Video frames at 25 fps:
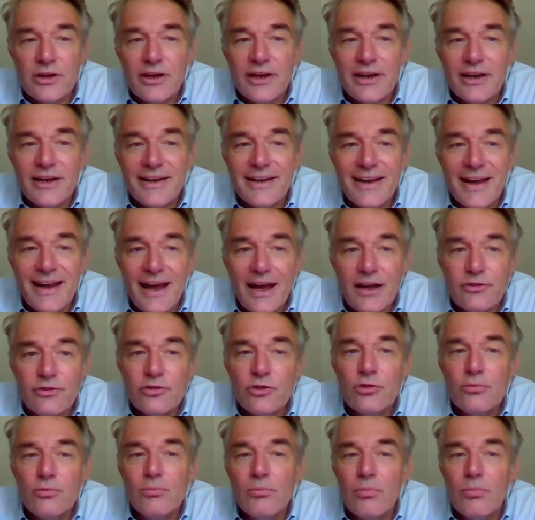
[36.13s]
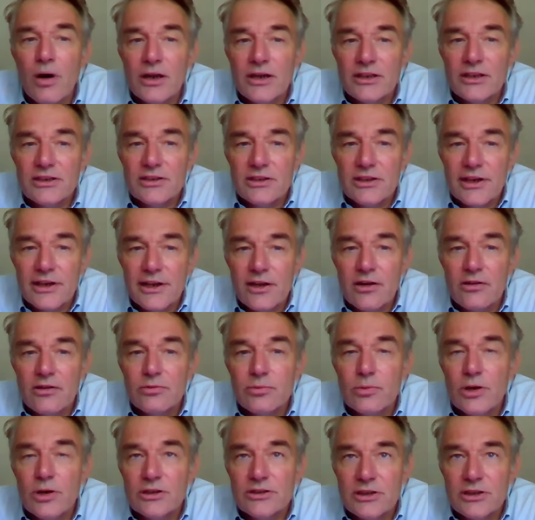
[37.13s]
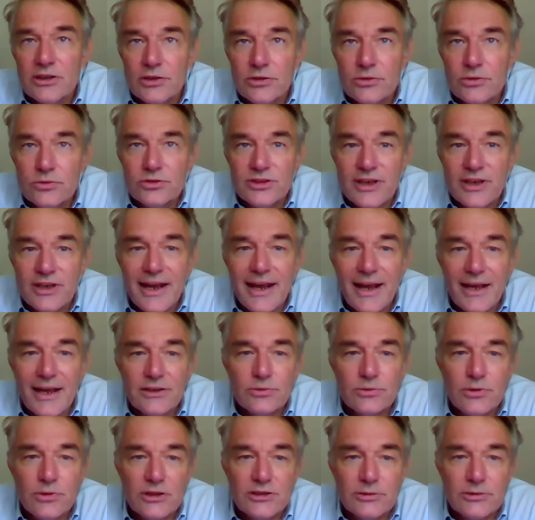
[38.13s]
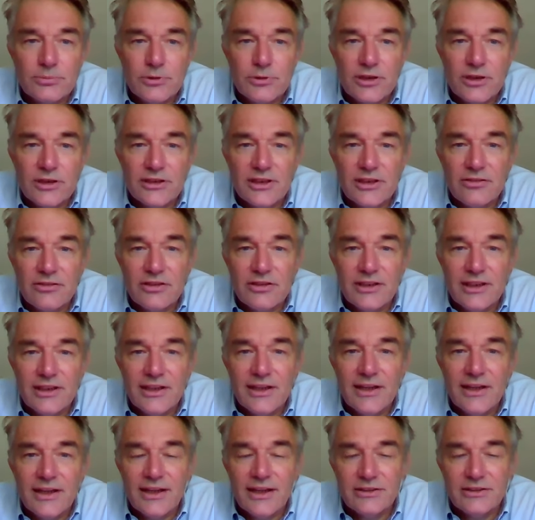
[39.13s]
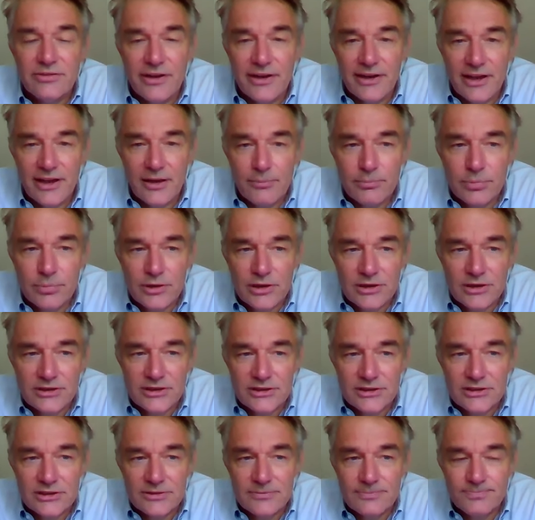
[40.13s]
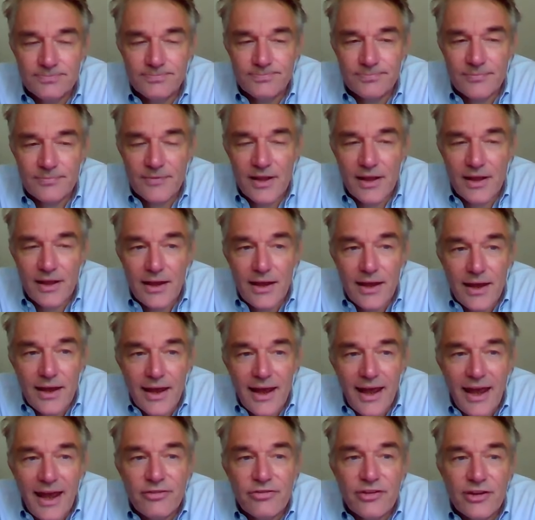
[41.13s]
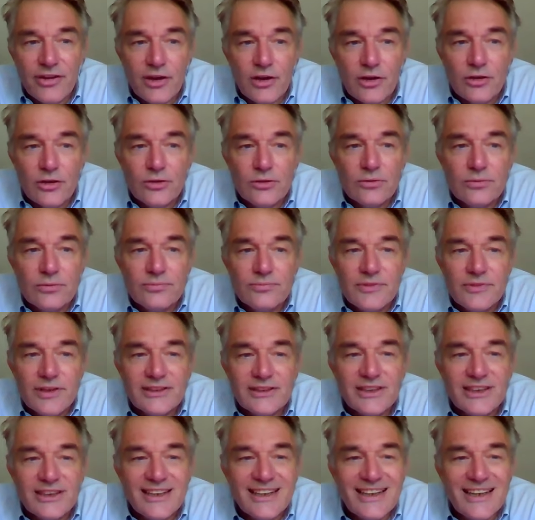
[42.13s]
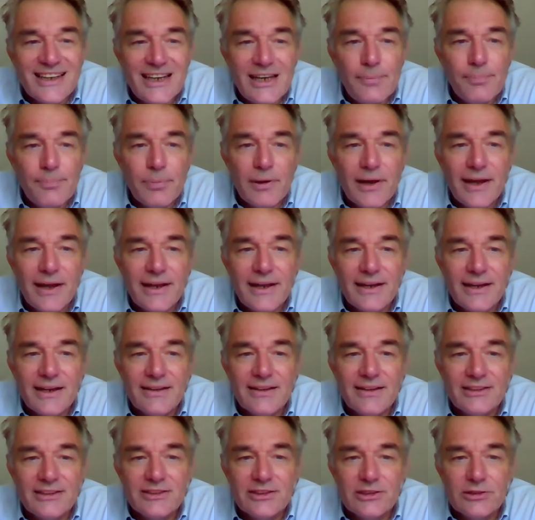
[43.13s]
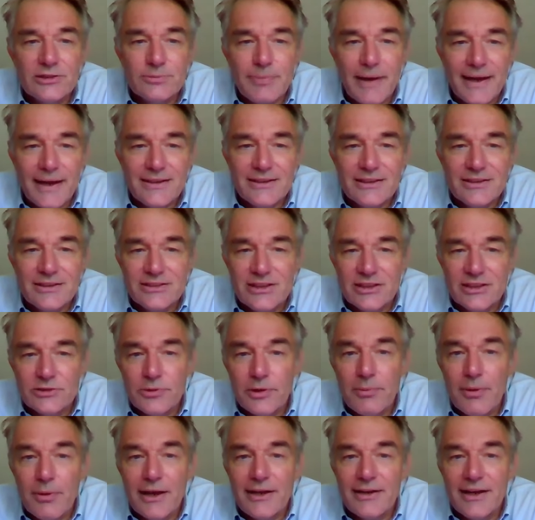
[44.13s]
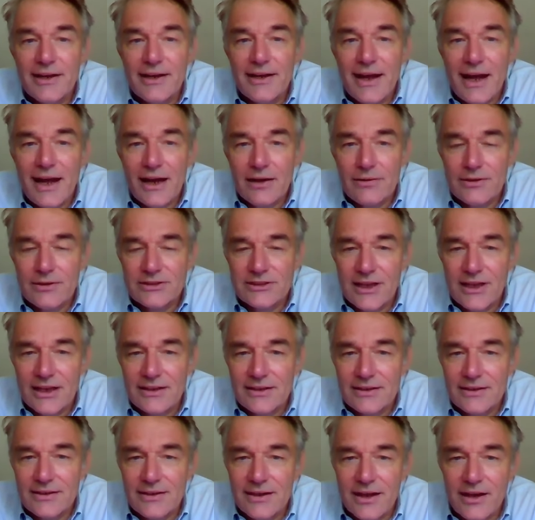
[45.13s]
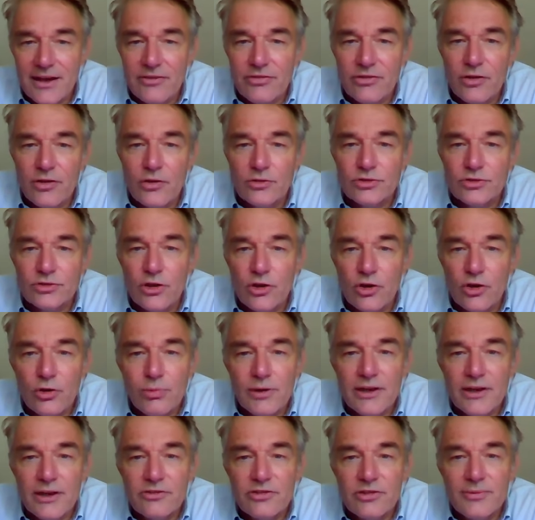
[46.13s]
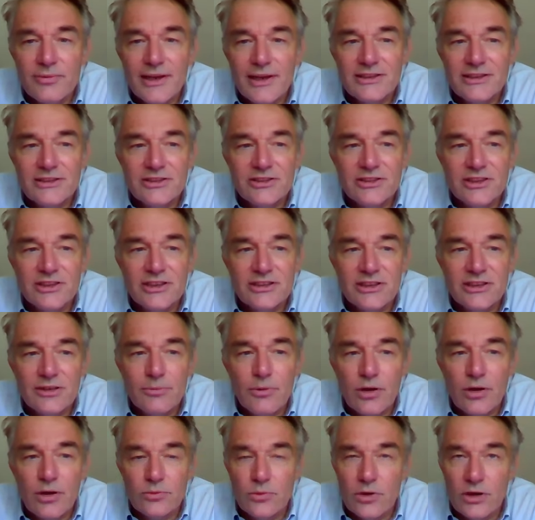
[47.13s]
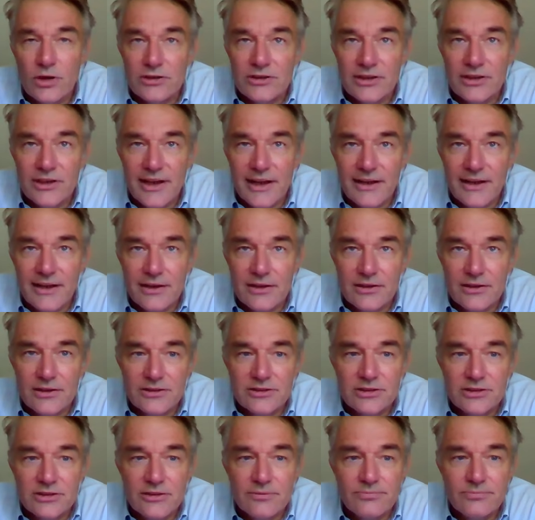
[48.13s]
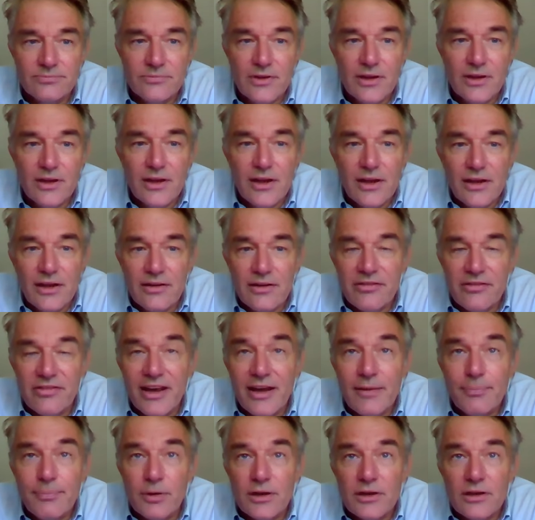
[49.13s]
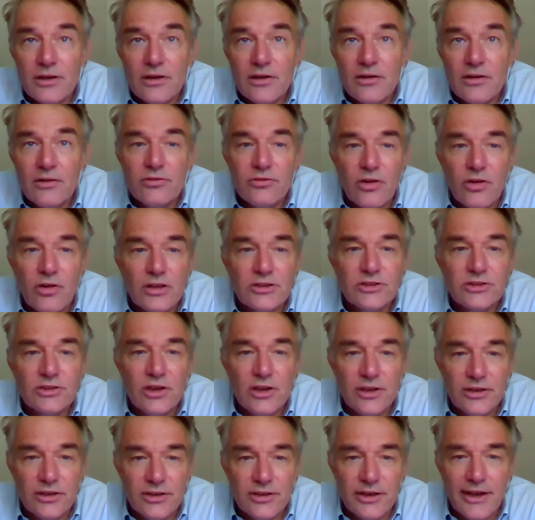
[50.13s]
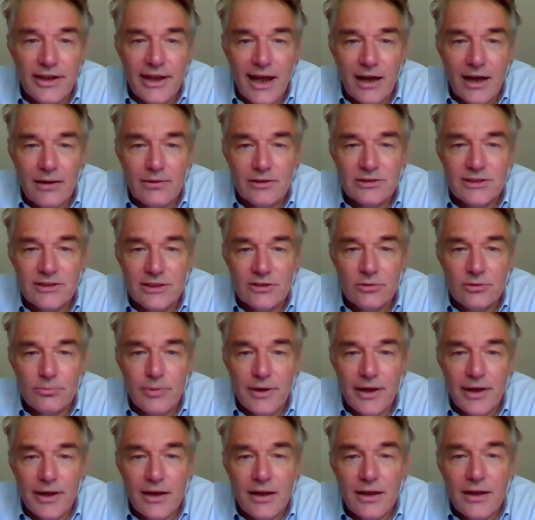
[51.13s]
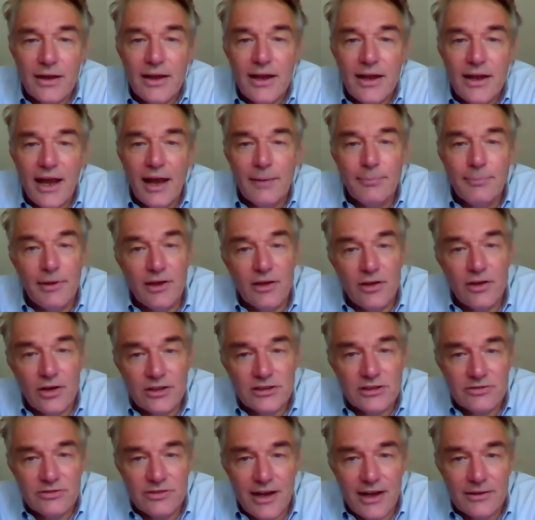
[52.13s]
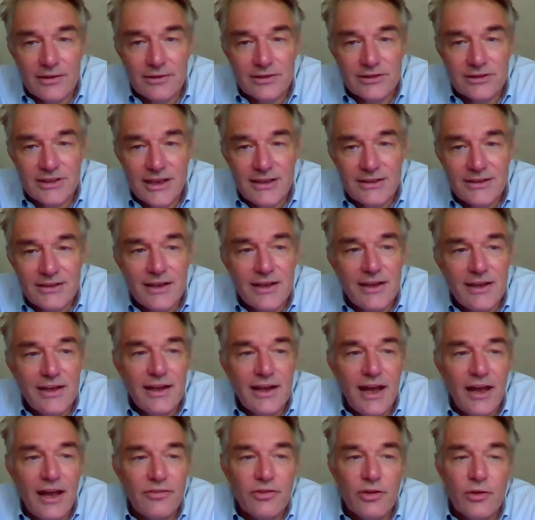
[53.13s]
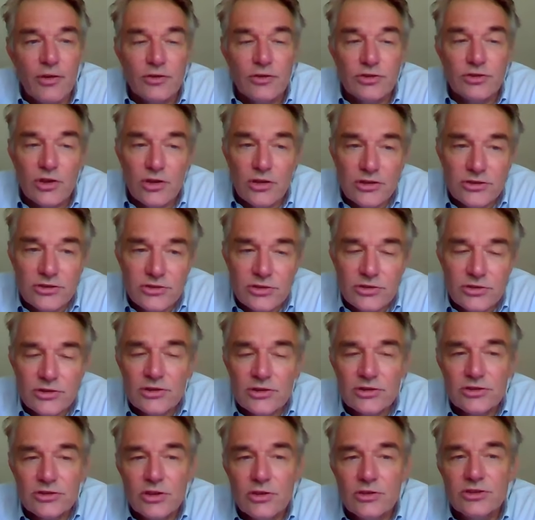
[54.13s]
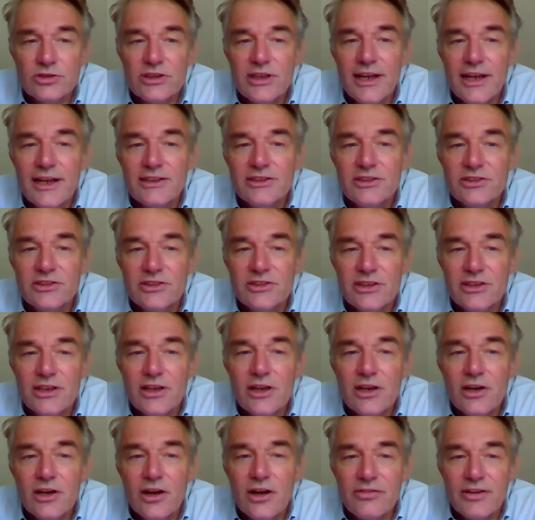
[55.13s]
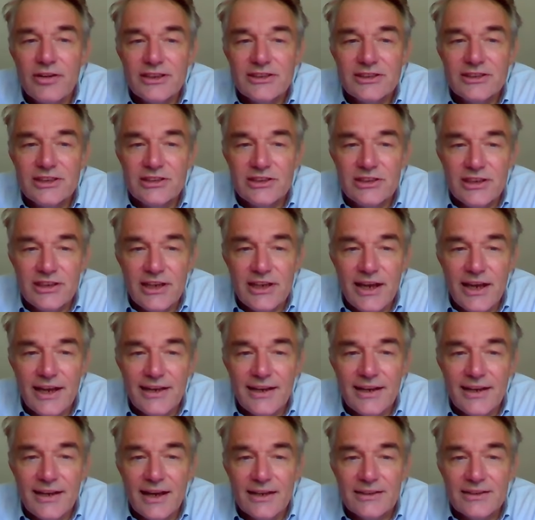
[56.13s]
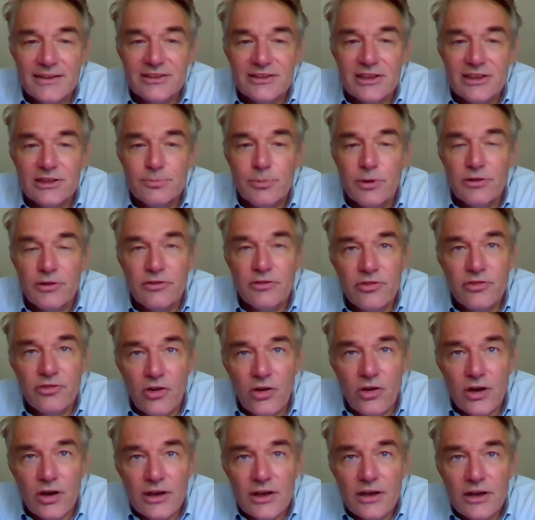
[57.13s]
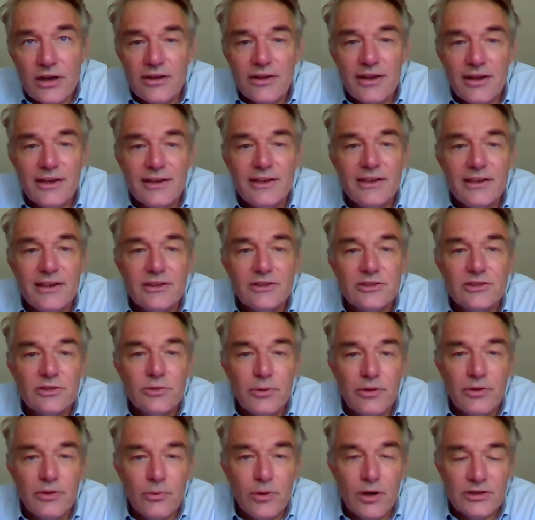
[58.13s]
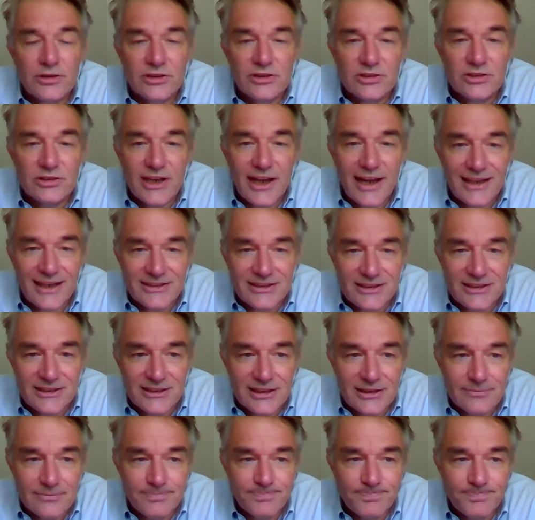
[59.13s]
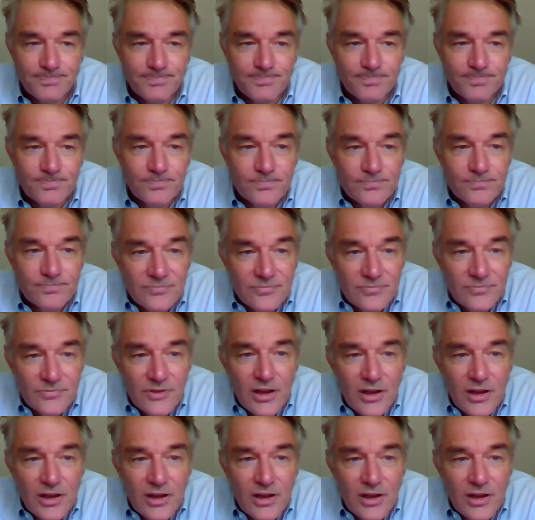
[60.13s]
Par conséquent, un suivi rigoureux de l'utilisation de l'eau et de la productivité de l'eau est très important. La FAO est un acteur clé dans ce domaine vu que nous maintenons Aquastat, le système mondial d'information sur l'eau et l'agriculture de la FAO. Rapport tombe sous le champ de couverture d'Aquastat par lequel la FAO est aussi l'organisation dépositaire de l'indicateur 6.4 des objectifs de développement durable qui traite de la rareté de l'eau.